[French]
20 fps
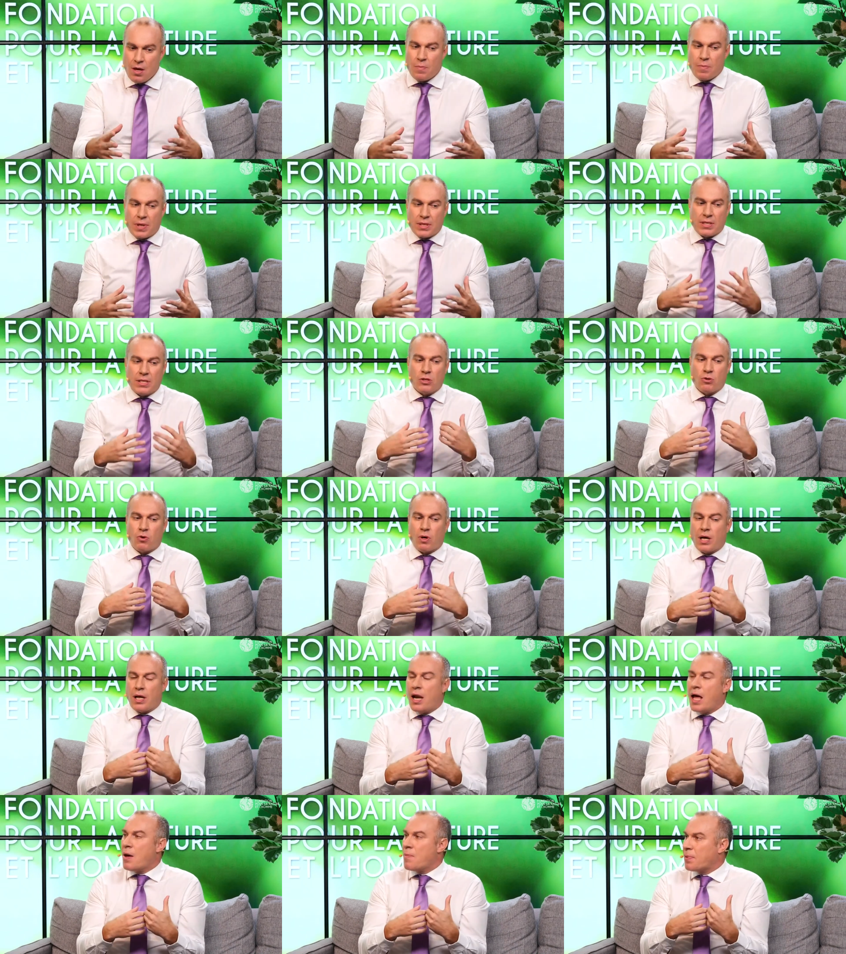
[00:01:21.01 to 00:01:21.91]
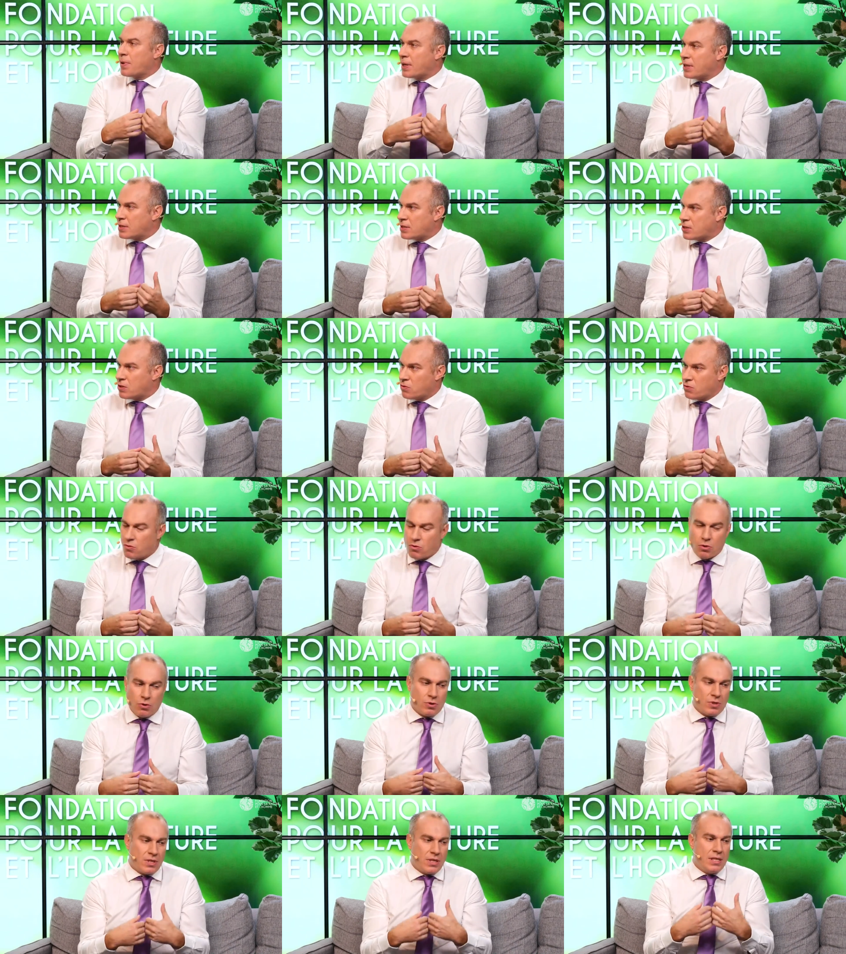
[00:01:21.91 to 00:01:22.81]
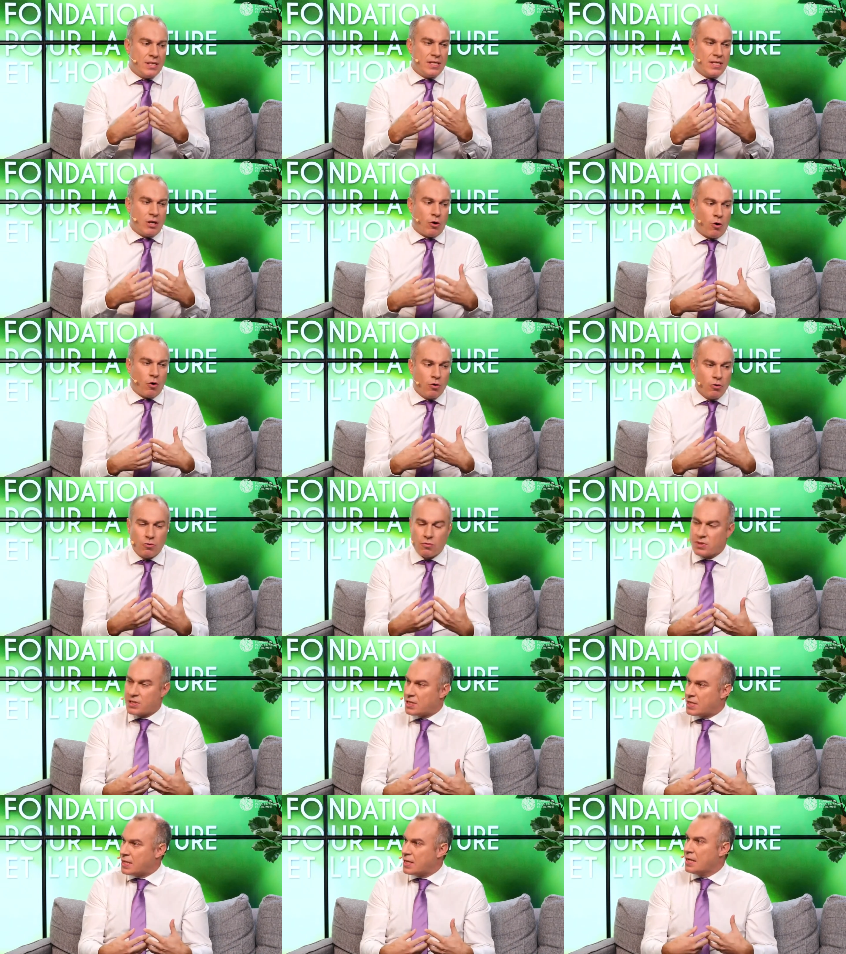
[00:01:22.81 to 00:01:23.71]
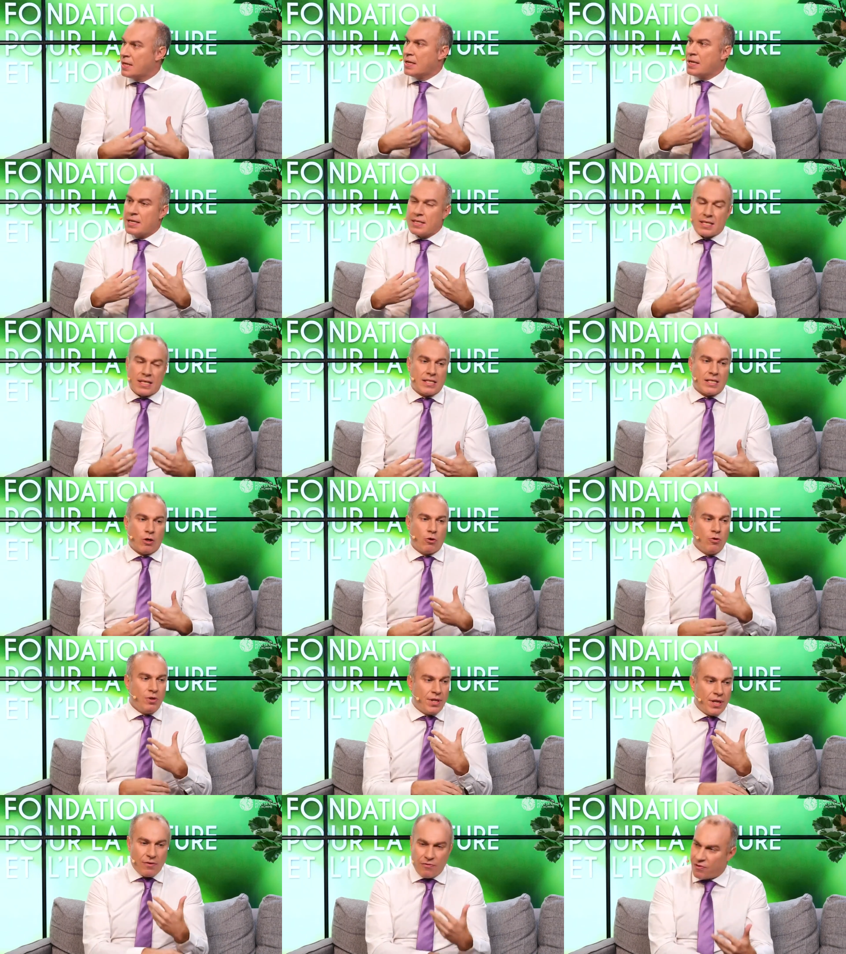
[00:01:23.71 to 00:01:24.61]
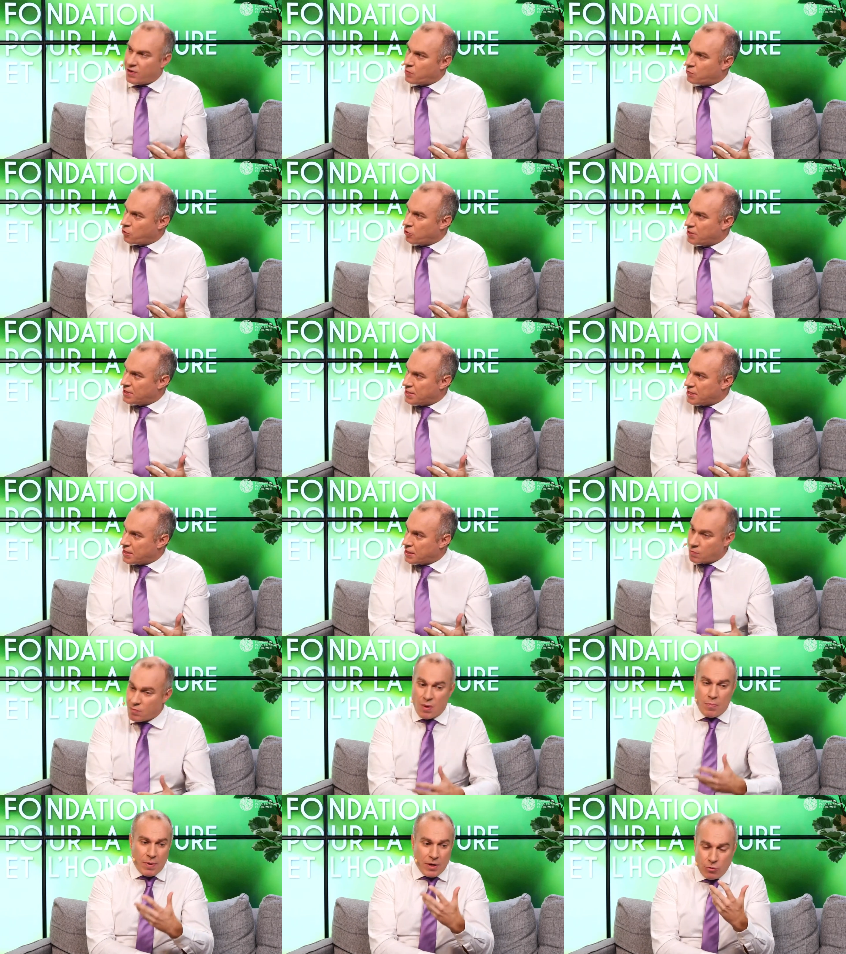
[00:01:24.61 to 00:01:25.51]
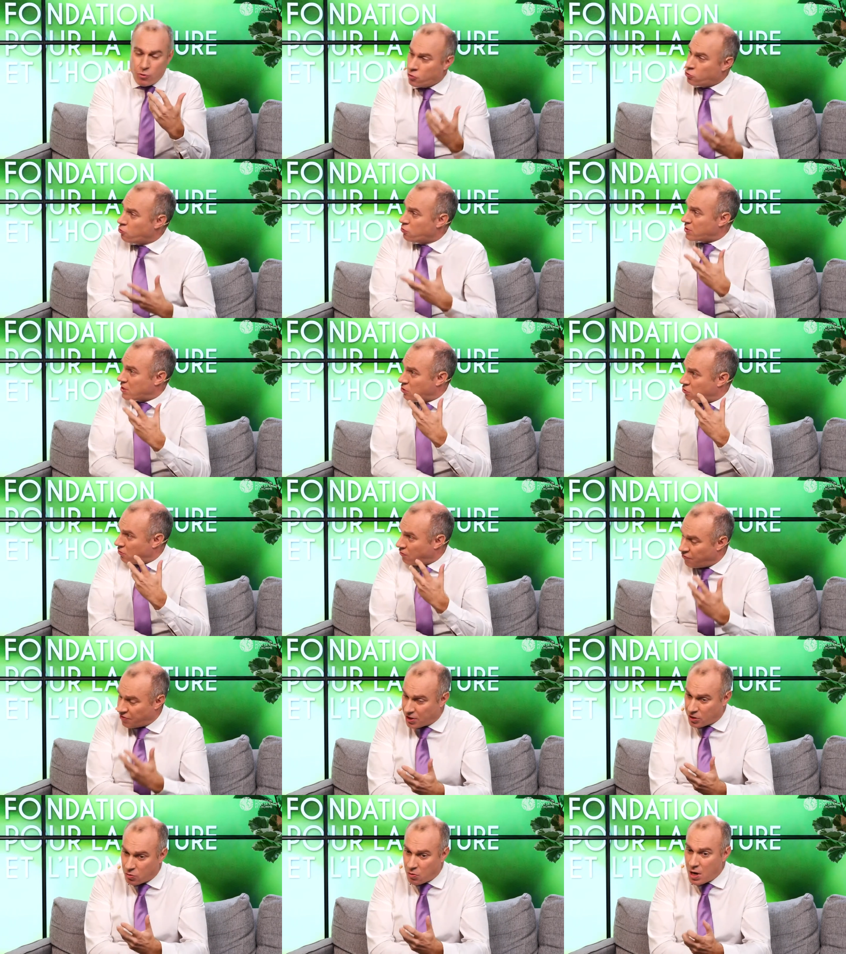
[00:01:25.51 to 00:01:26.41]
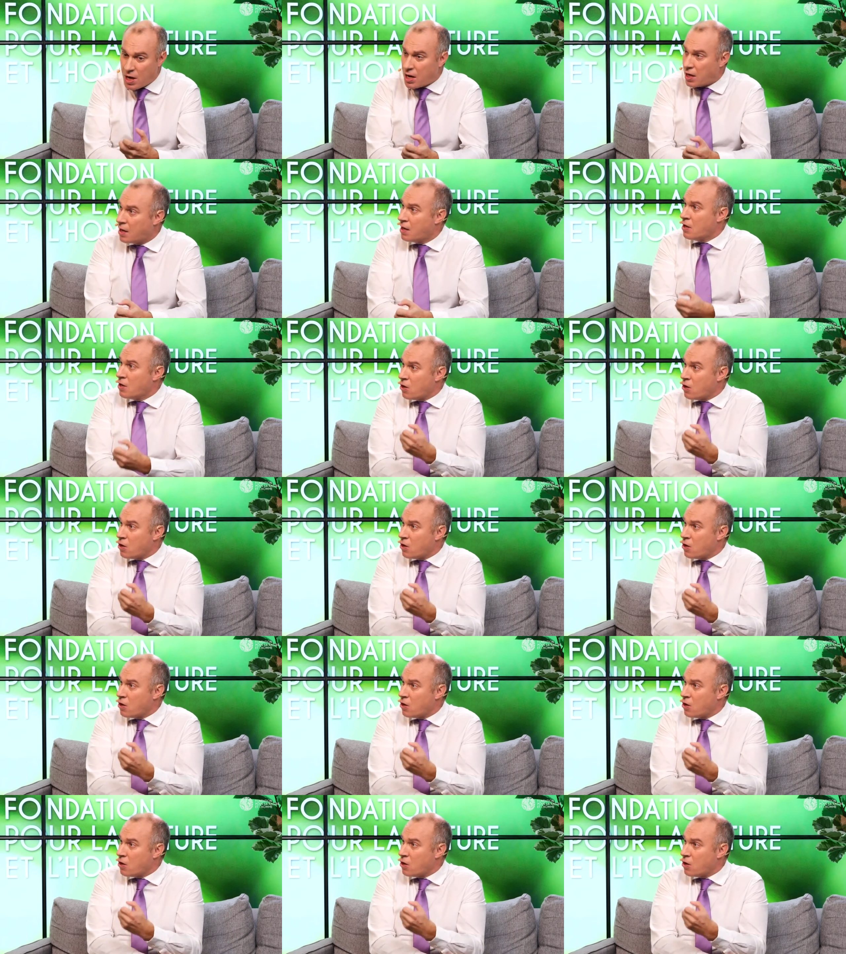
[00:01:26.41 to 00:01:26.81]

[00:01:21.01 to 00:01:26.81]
parce qu'ils auraient l'impression que s'ils y renonçaient, ça serait une défaite politique. Mais pas du tout, c'est une victoire.